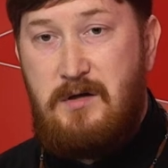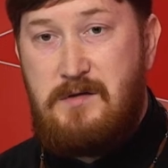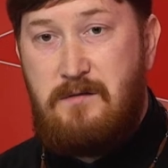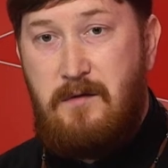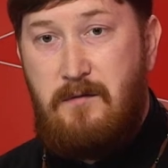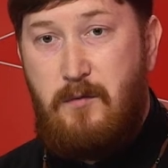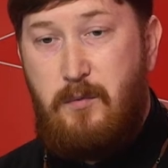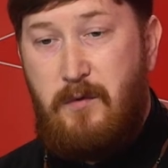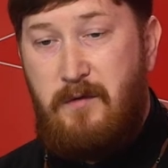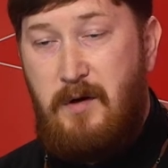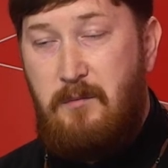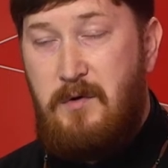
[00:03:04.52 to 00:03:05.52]
своего, по
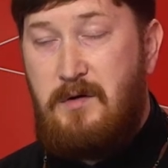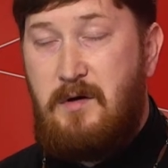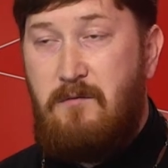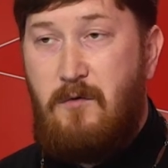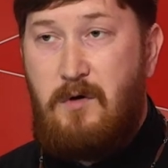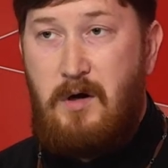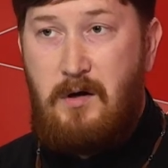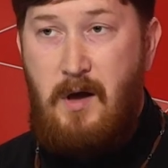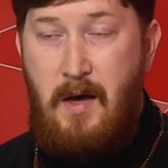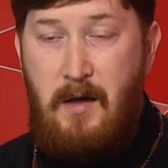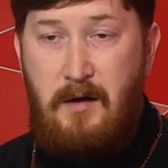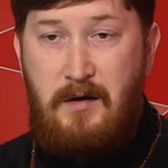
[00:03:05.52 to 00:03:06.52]
времени того, как
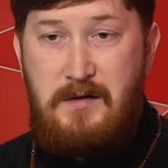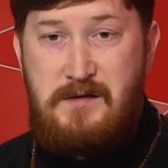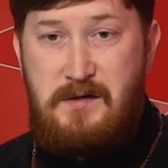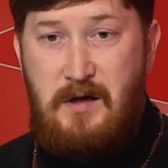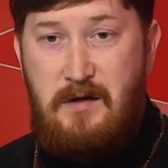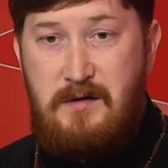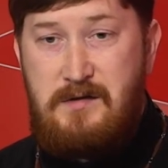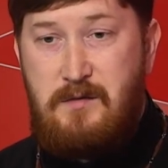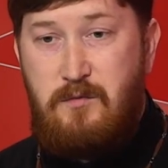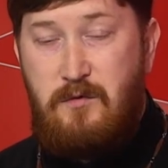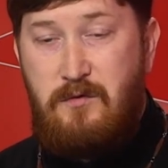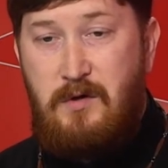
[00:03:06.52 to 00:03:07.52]
христиане
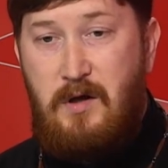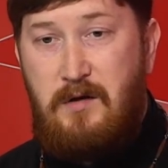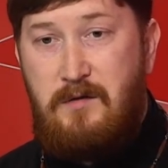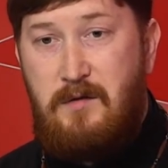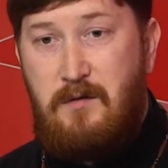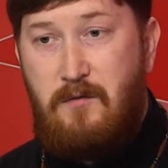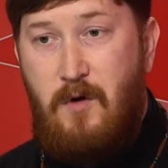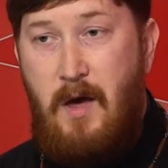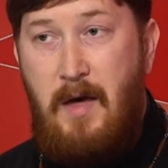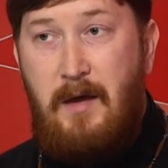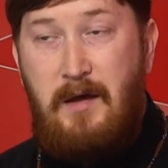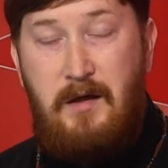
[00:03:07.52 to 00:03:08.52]
соблюдают его,
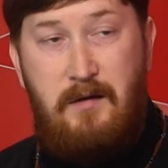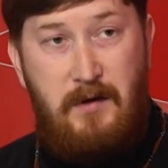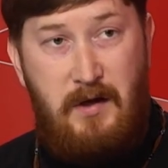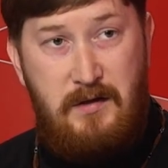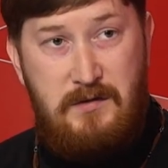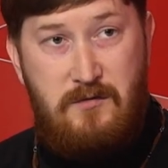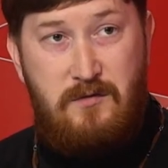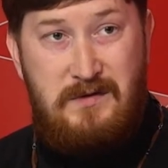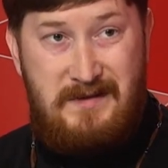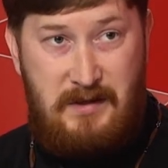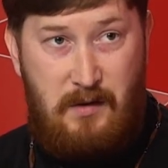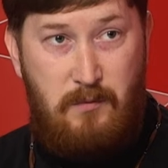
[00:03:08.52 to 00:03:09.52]
и является он
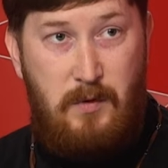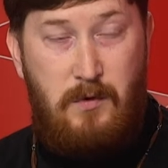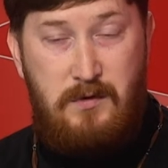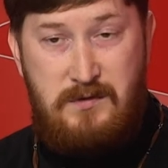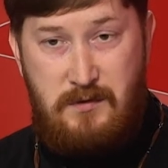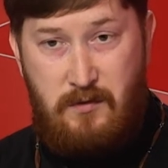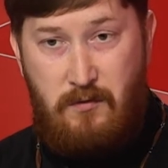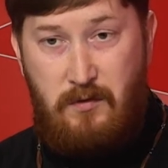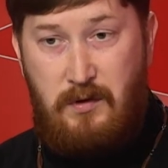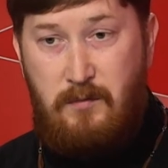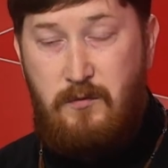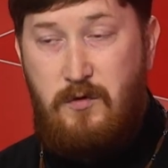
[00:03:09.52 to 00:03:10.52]
самым
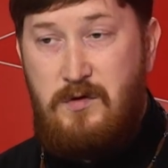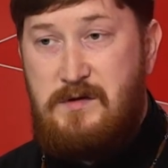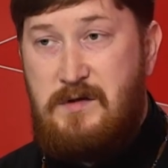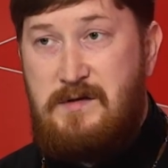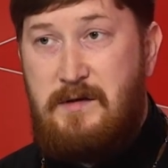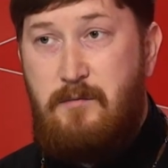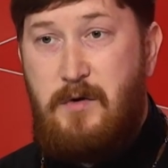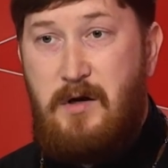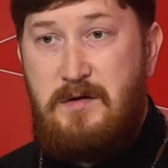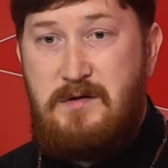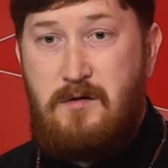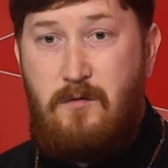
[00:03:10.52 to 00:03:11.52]
строгим. То есть, если
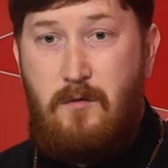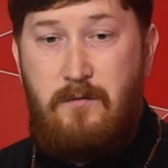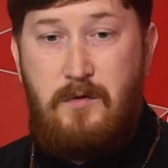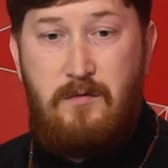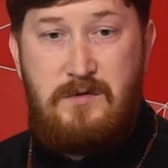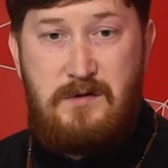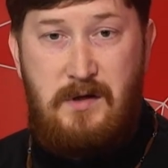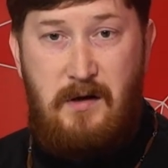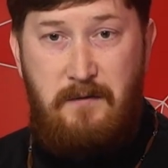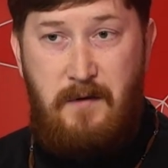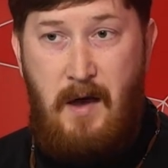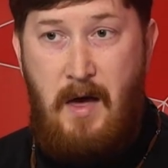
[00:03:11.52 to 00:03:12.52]
брать церковный
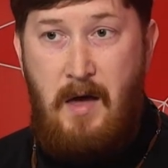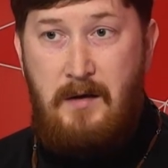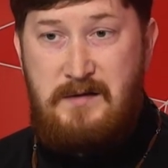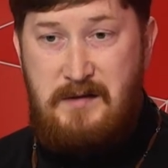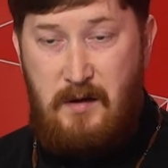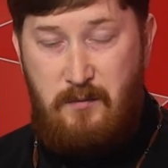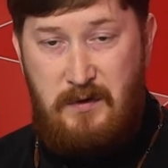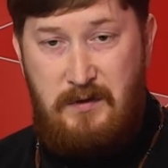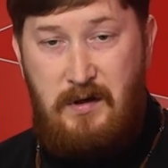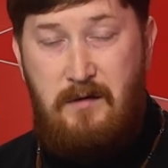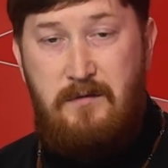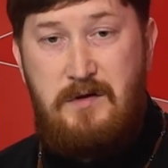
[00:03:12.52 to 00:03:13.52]
устав, самый
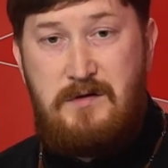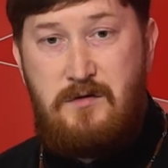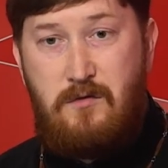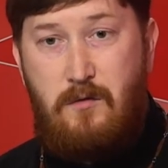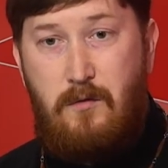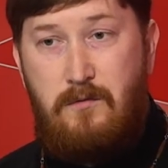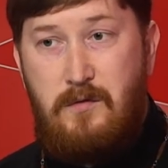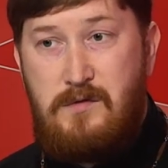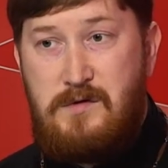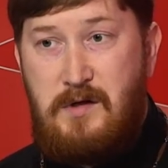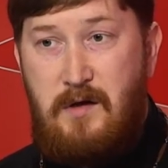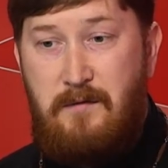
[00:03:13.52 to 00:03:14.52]
древний церковный
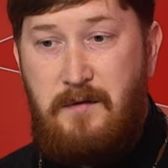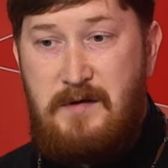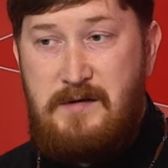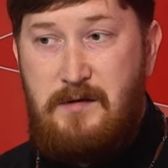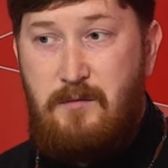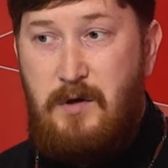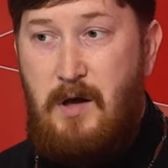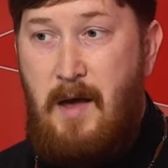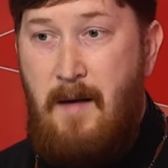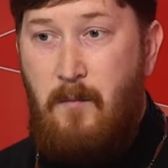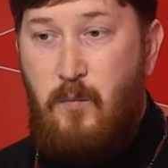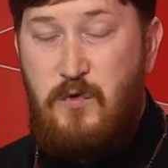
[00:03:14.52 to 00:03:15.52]
устав, если мы
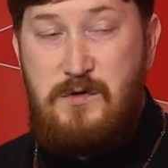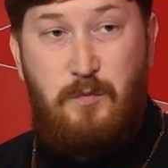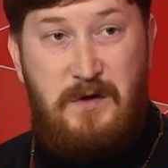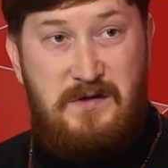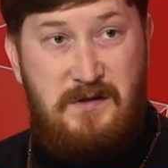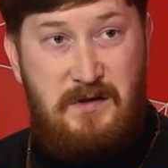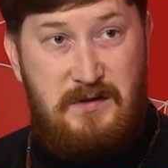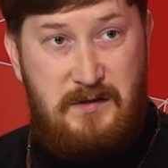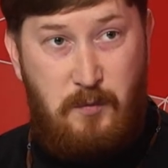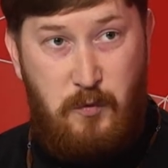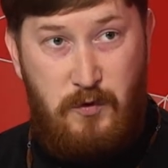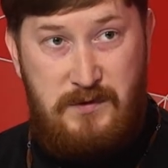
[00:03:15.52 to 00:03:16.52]
будем поститься
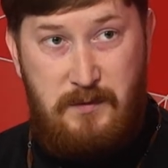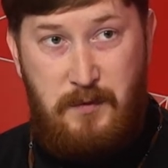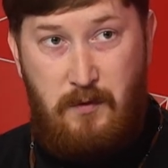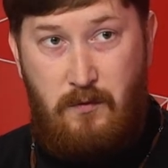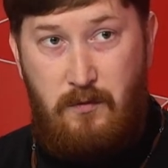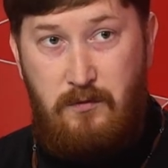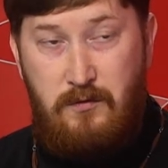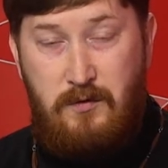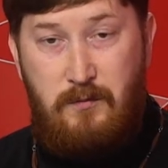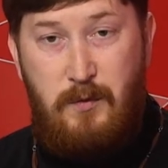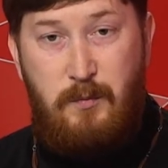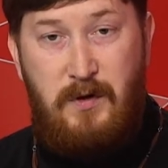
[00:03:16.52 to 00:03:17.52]
по Типикону, то
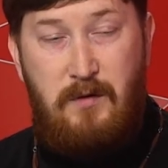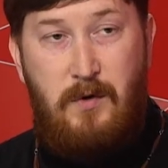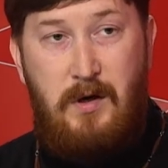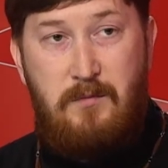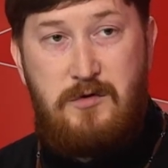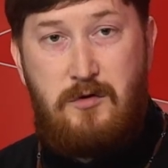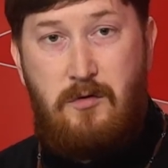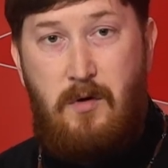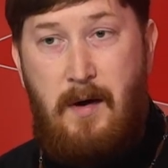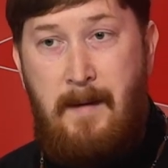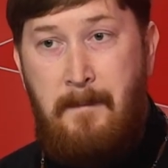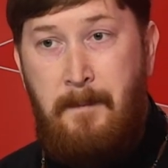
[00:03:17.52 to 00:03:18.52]
мы понимаем, что
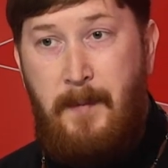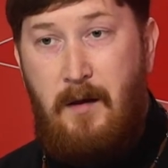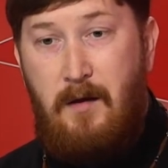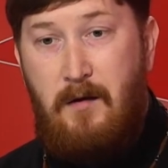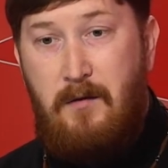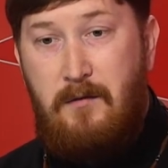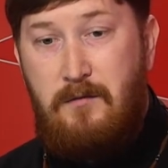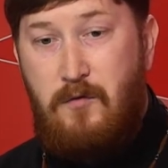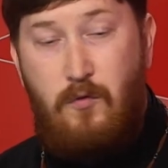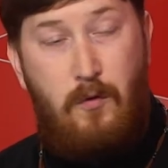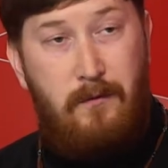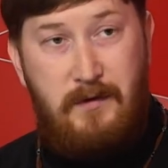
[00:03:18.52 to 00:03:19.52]
э,
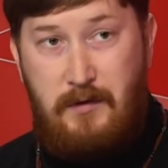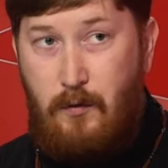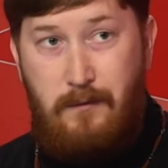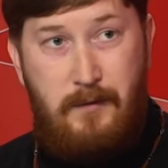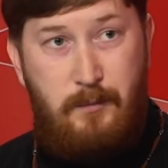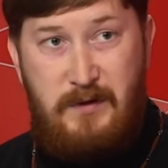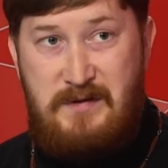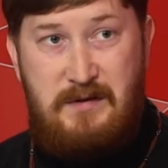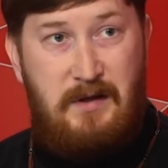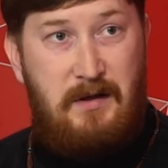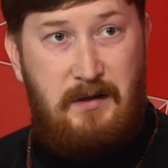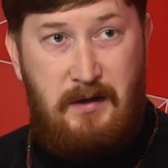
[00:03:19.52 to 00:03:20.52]
другого такого
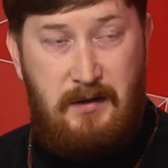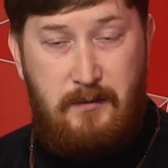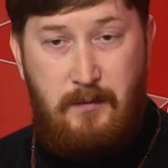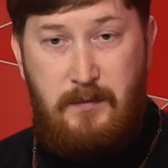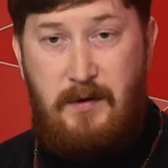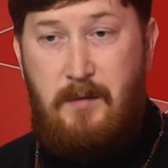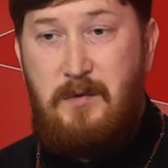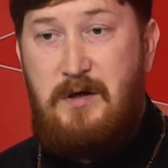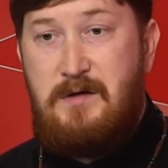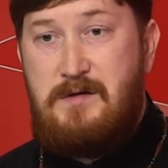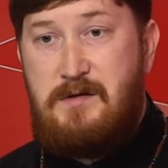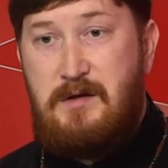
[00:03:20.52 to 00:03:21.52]
поста нет. Там
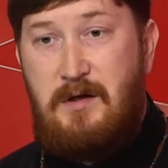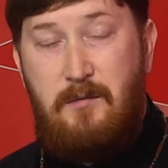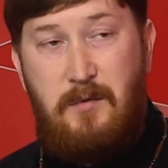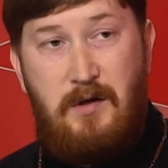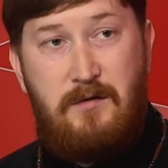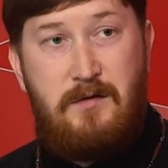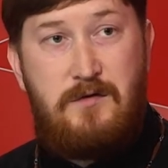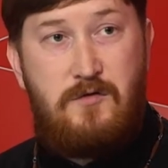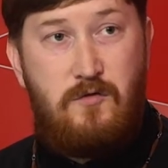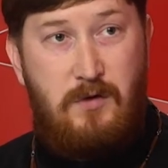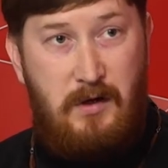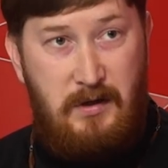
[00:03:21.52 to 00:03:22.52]
есть элементы
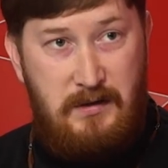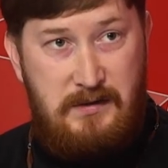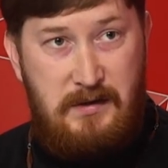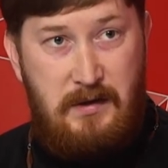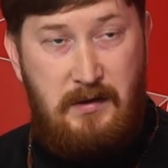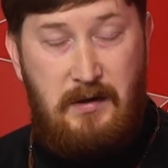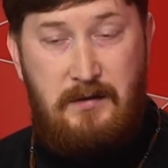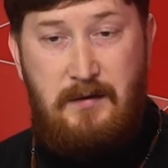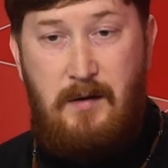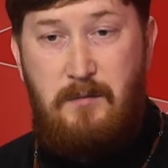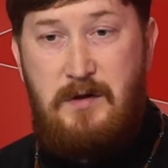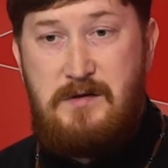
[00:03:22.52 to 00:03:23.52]
сухоедения,
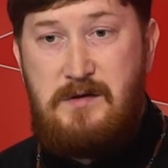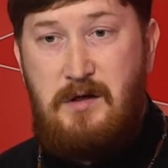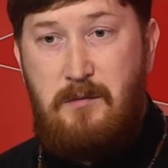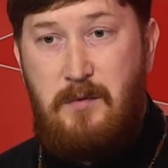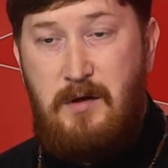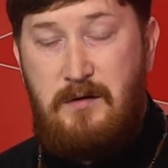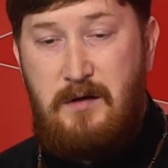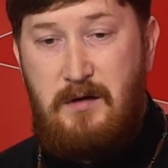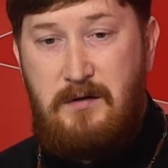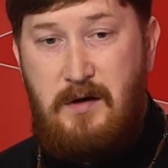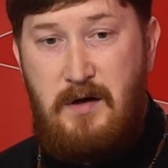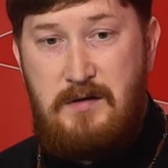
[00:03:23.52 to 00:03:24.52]
там есть элементы
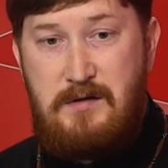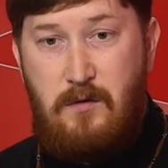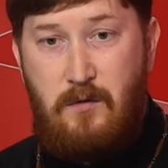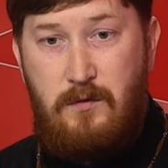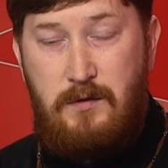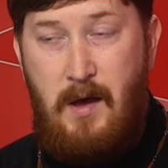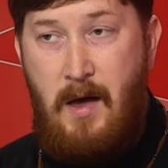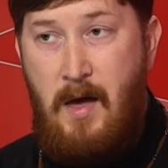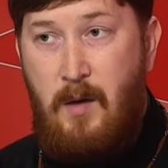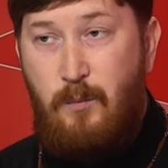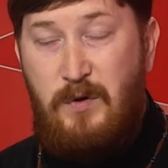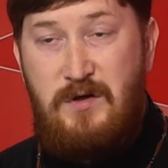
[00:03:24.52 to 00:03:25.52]
отказа от
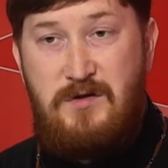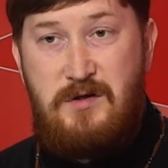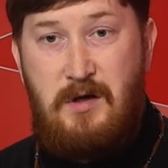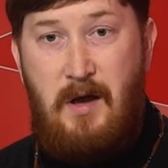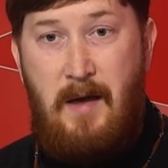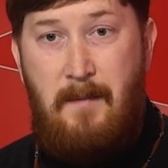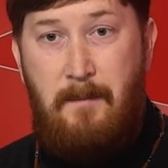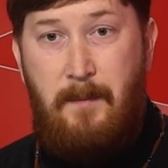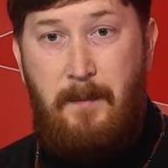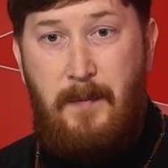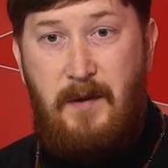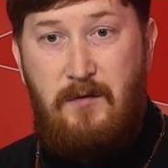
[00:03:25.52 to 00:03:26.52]
пищи
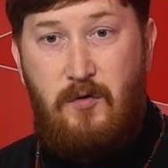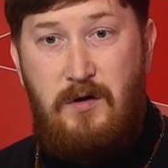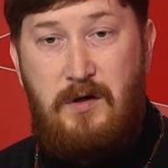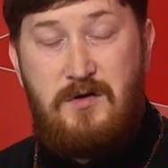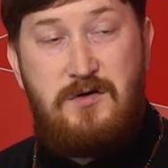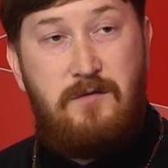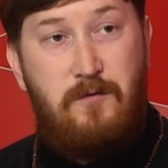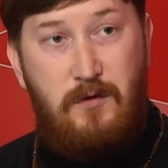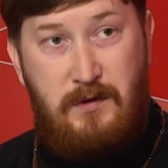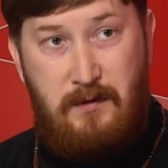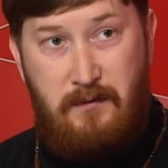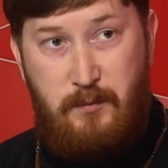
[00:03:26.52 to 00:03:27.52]
не только
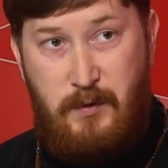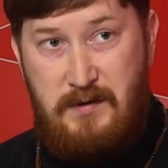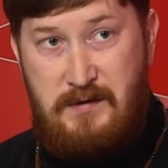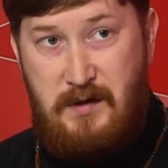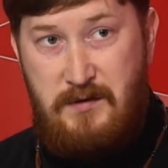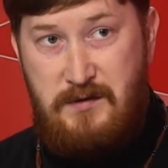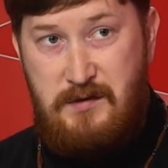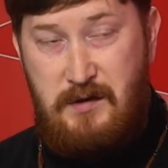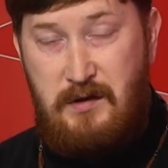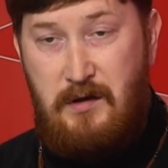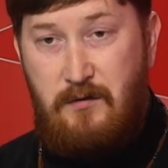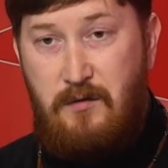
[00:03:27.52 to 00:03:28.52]
животного
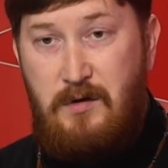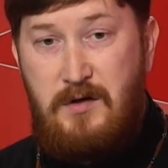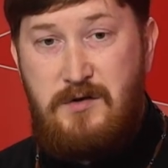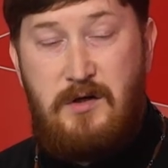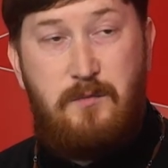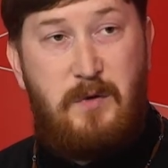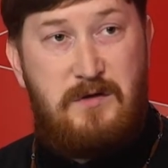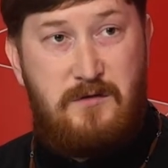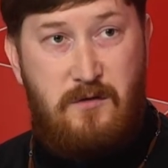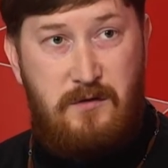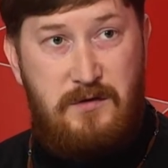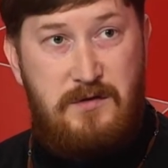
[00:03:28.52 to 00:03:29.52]
происхождения, но даже от
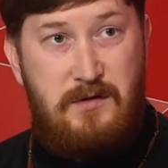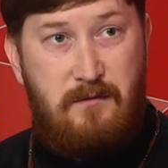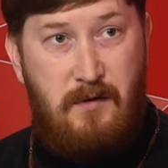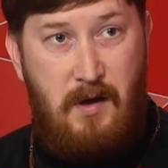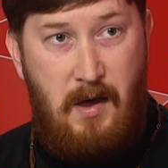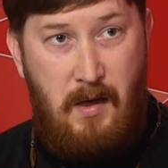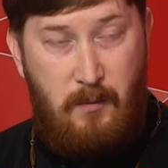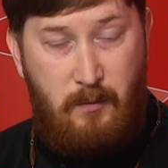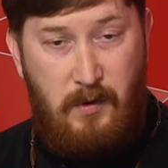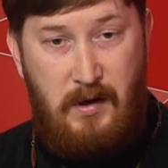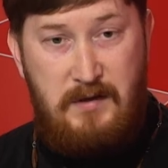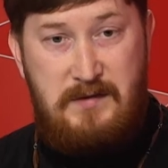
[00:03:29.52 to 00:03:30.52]
подсолнечного
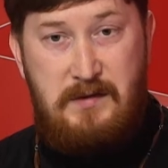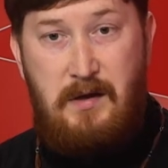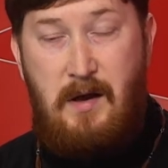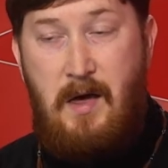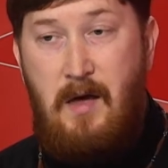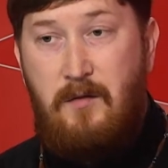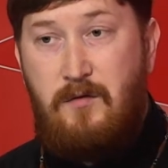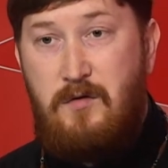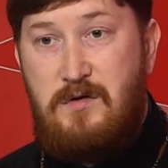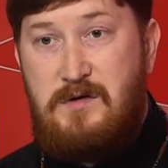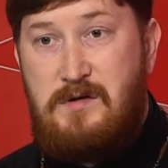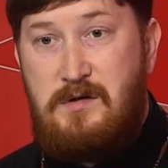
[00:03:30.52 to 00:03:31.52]
масла. То
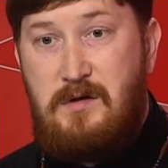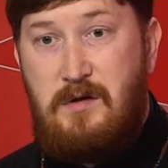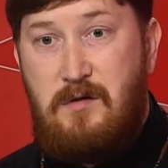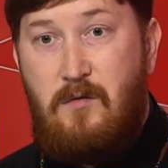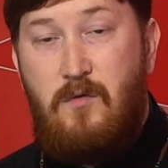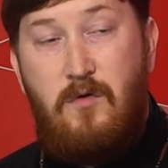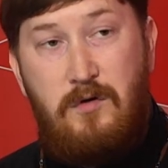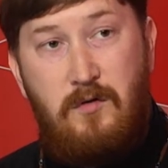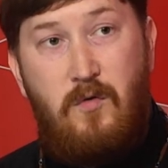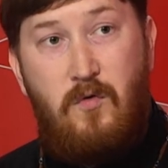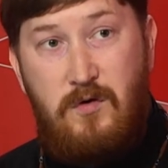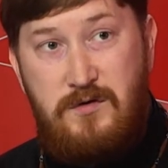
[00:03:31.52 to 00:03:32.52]
есть э, он
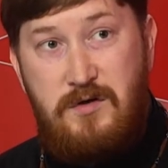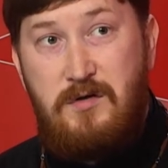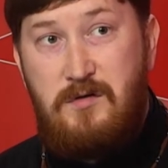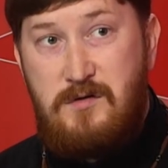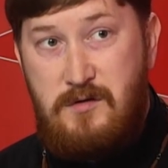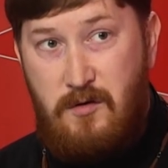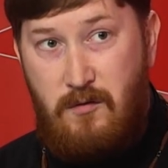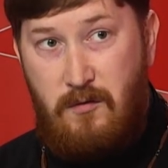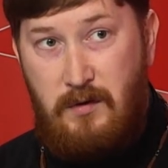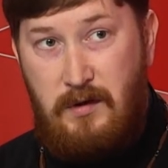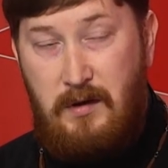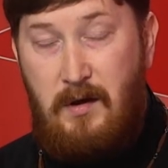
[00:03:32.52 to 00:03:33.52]
очень
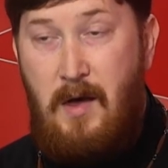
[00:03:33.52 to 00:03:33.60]
строгий.